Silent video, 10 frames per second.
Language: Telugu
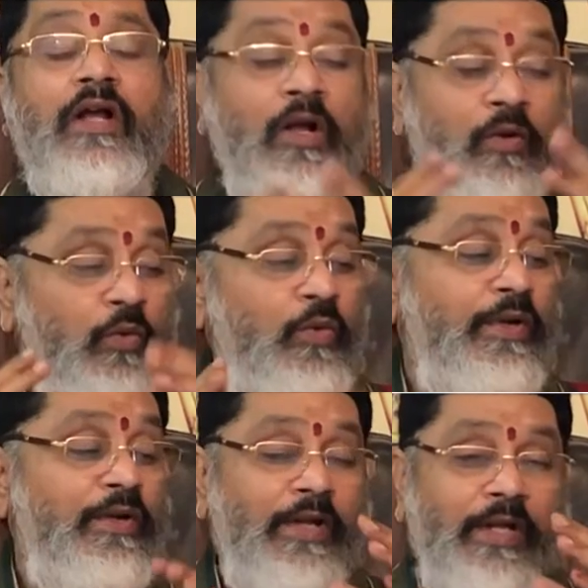ఆ గురువు
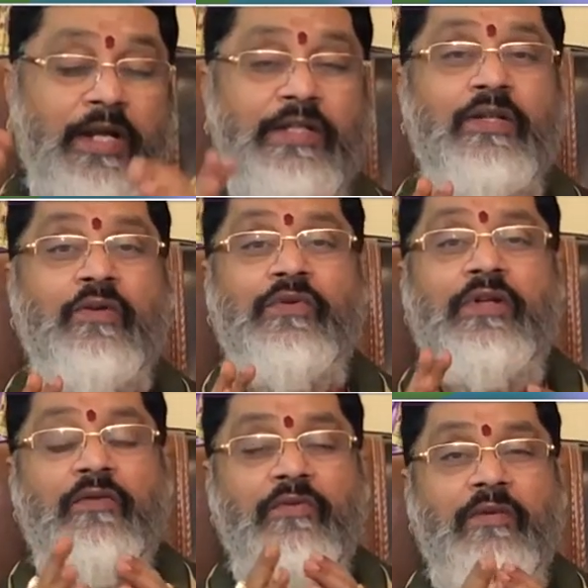అనేవాడు ఆ రాశిలో
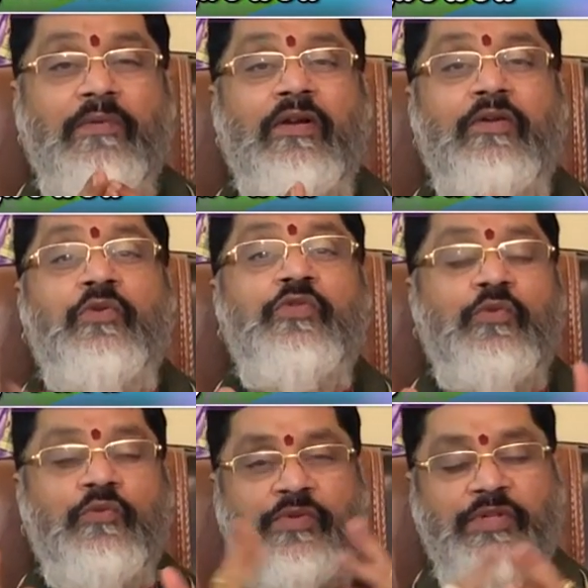ఉండడమే మనకు
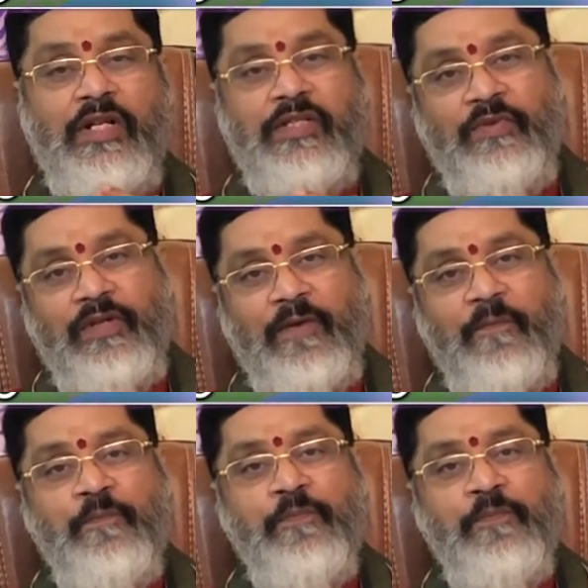అదృష్టం వృషిక రాశి వారికి